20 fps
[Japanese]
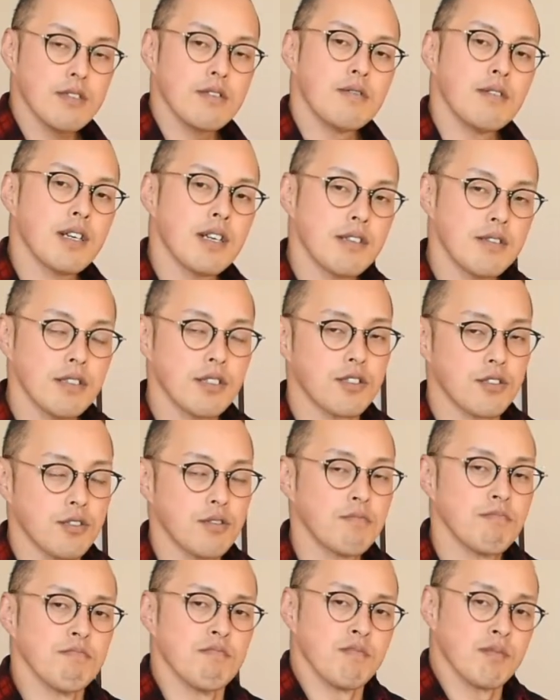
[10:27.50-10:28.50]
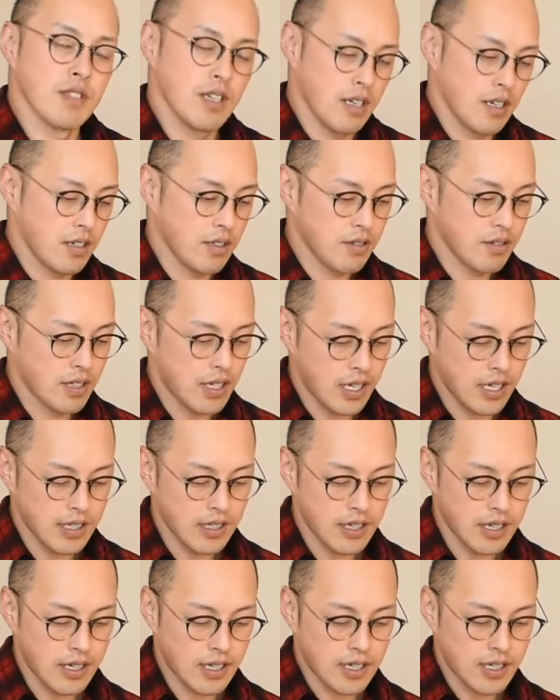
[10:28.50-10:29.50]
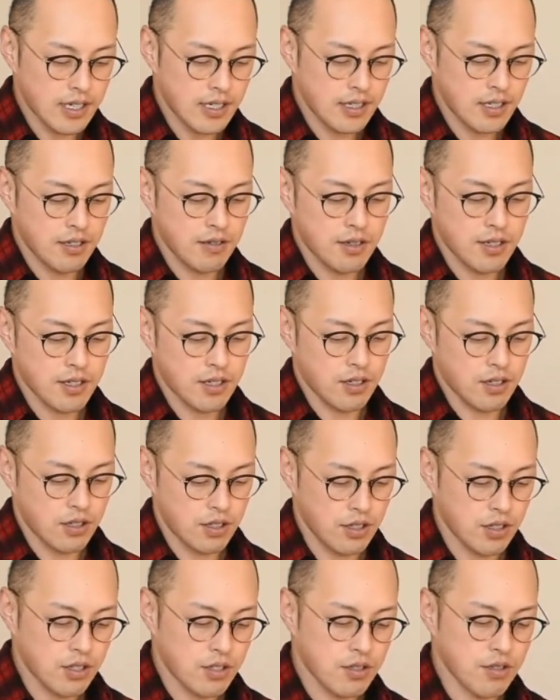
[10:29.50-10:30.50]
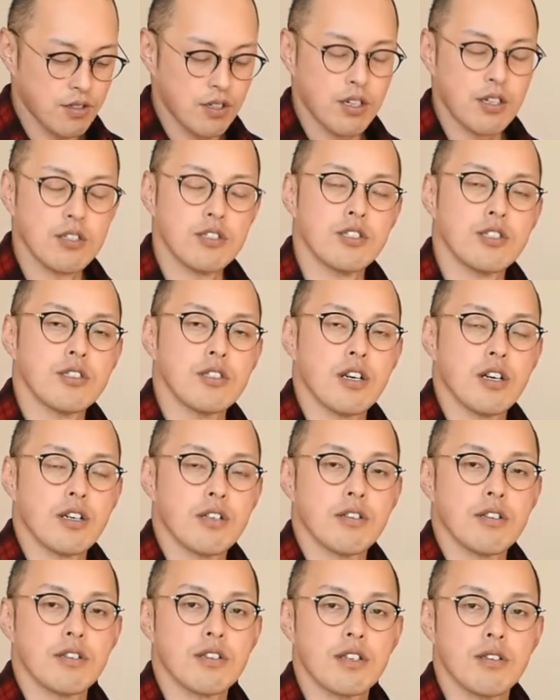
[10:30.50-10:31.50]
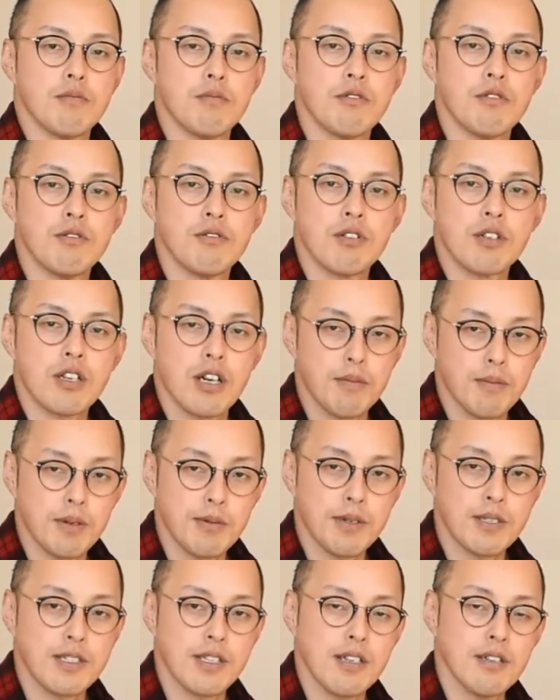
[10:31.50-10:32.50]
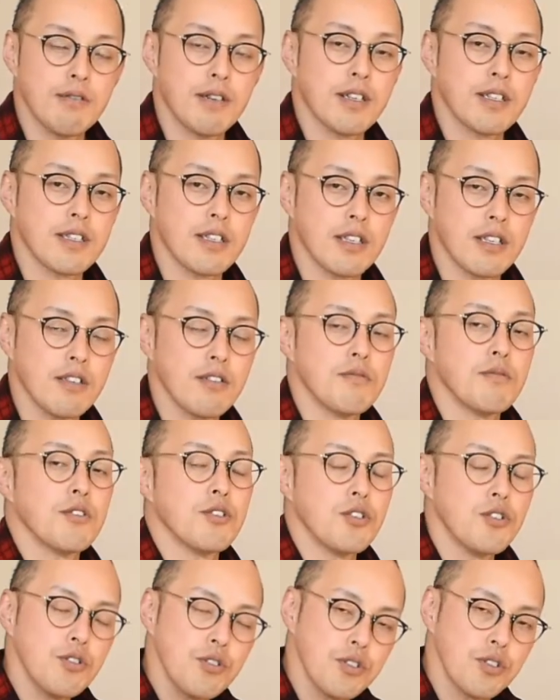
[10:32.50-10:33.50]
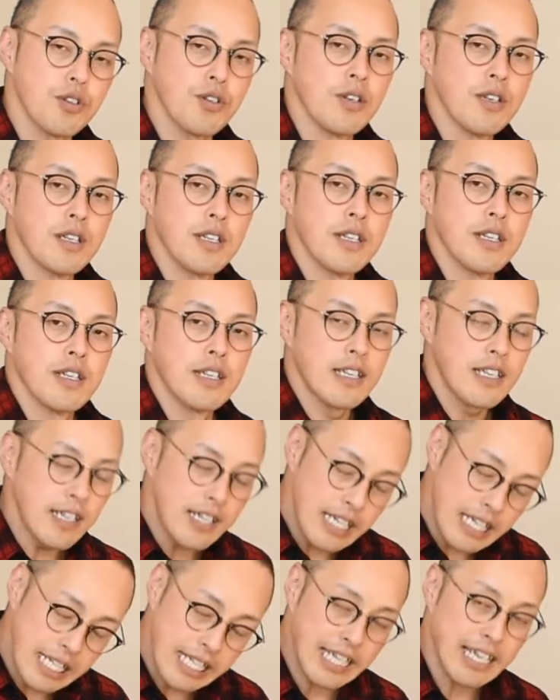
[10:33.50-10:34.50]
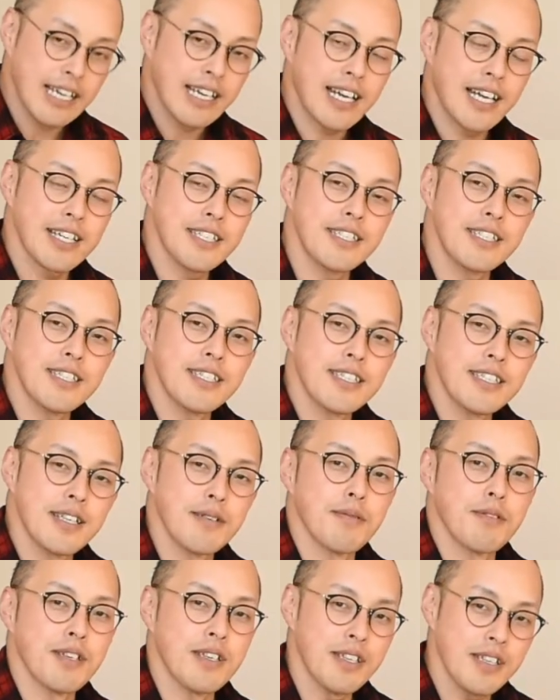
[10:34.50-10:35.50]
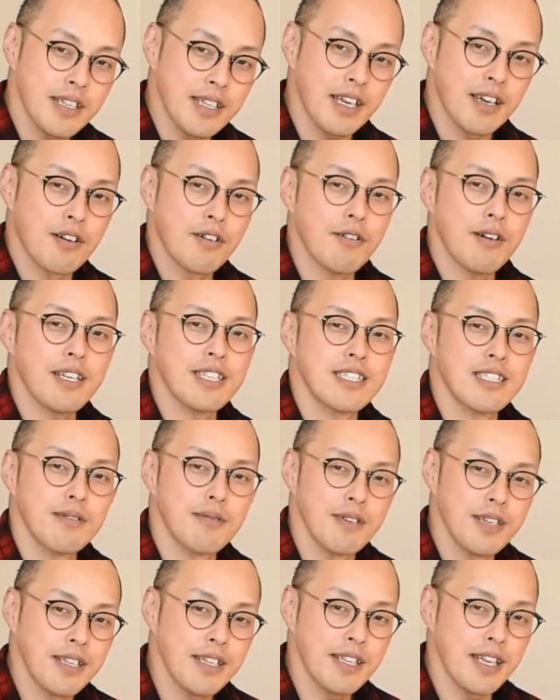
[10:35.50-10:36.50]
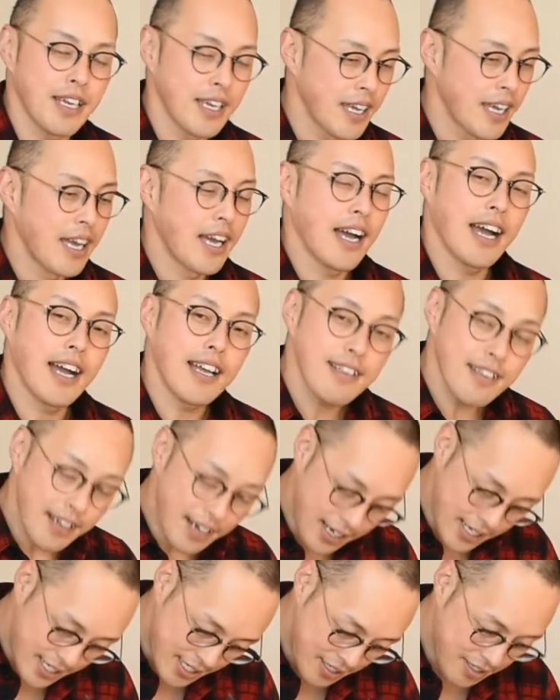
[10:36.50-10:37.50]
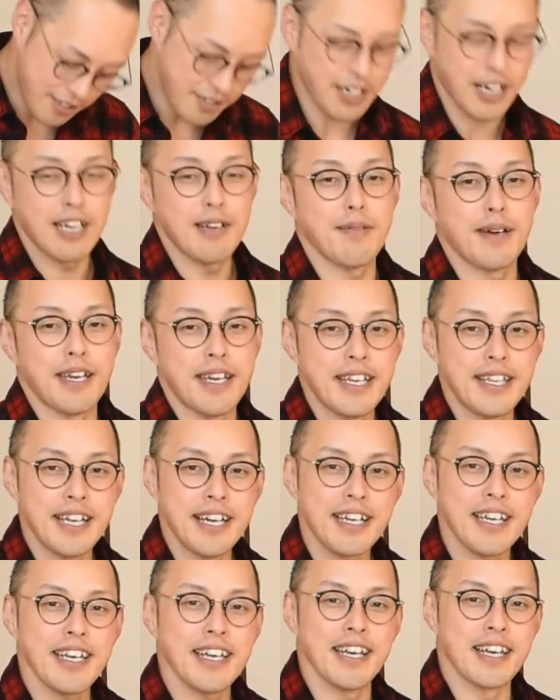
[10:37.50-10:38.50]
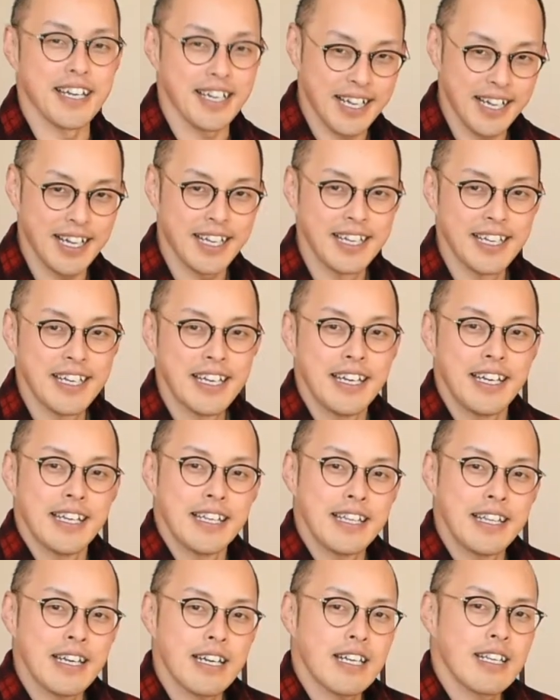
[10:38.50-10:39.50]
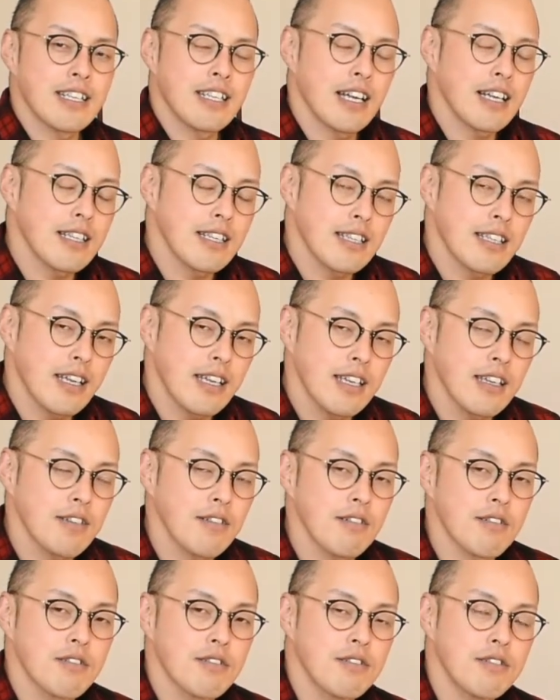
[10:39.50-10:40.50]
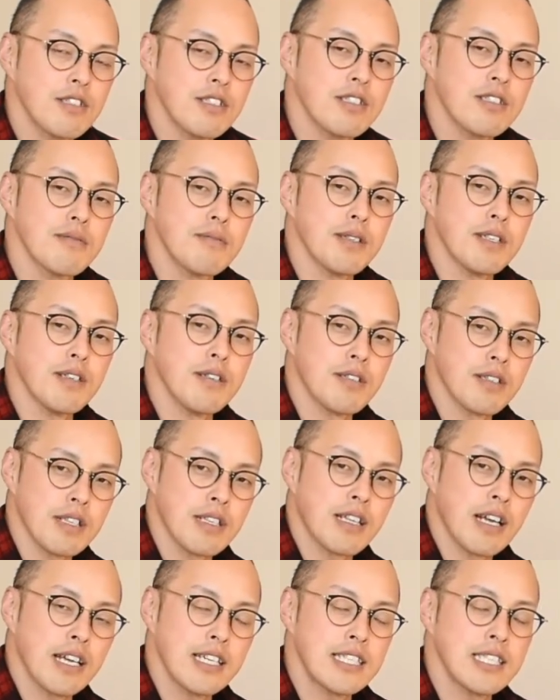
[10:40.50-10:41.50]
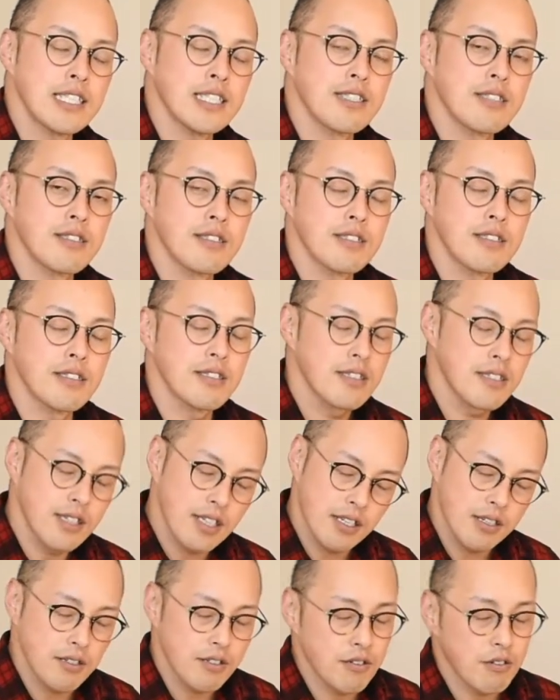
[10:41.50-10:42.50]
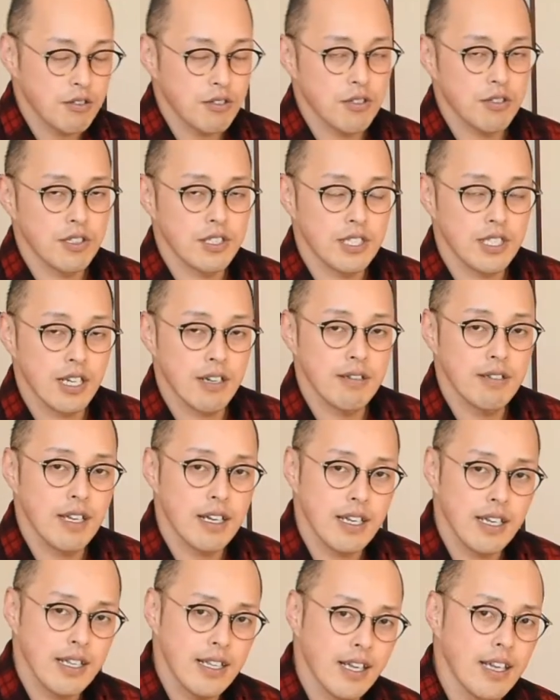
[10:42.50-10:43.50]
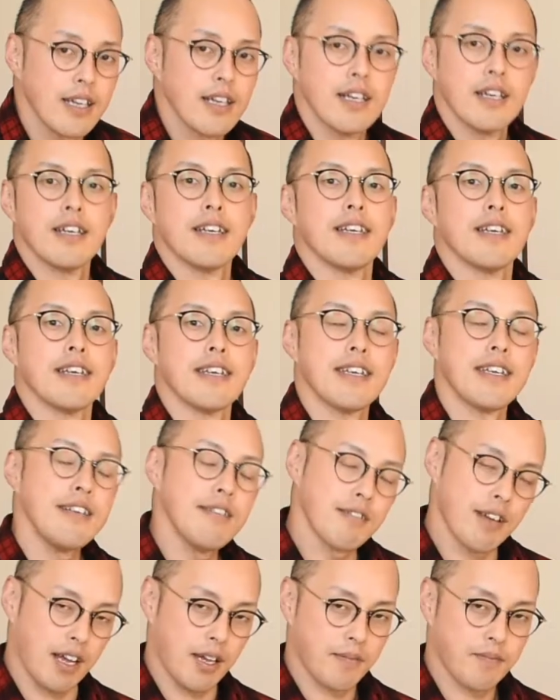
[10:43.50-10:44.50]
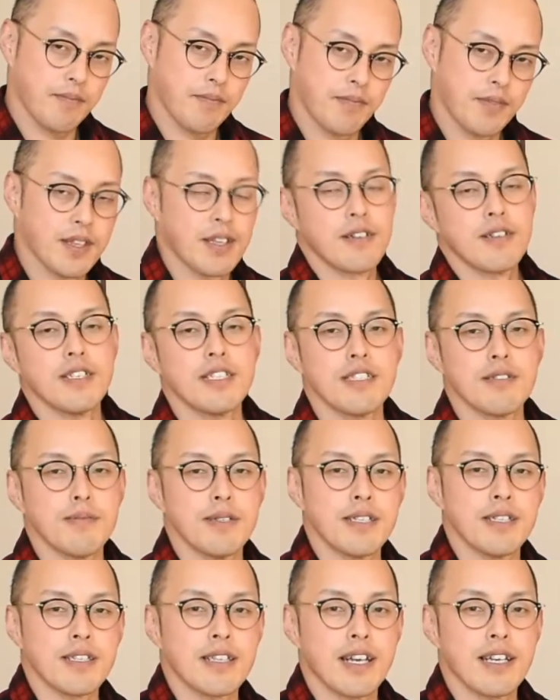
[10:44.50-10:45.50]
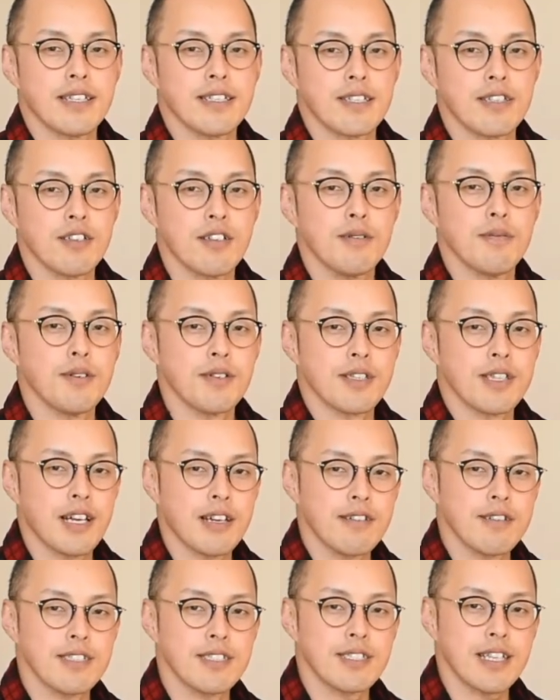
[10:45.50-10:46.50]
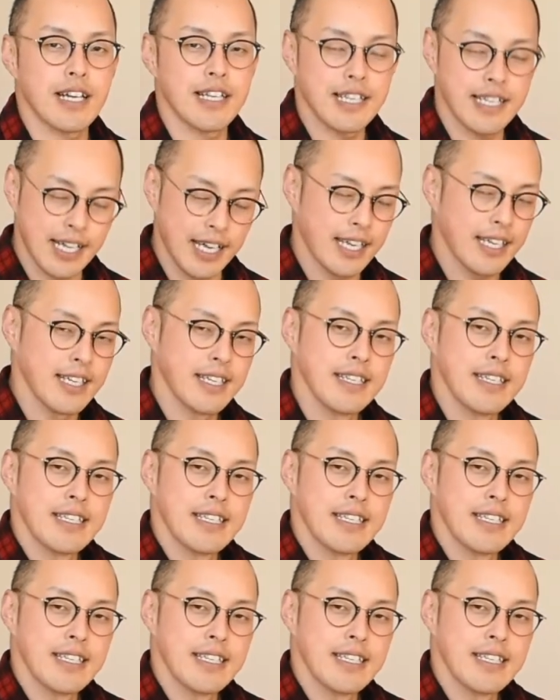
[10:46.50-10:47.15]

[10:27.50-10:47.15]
わかるでしょあの噛んだらあかんって言われたら「えー、そんなかじったらあかんのやったらもうこれ噛みませんわ」って犬も言うよいいねんかじってもいいねん壊してもいいねん新しく買えばええだけやんかだからたった1個のフリスビーをね大事にするっていうことをしちゃうだけで犬がフリスビーに対して興味をなくしかねない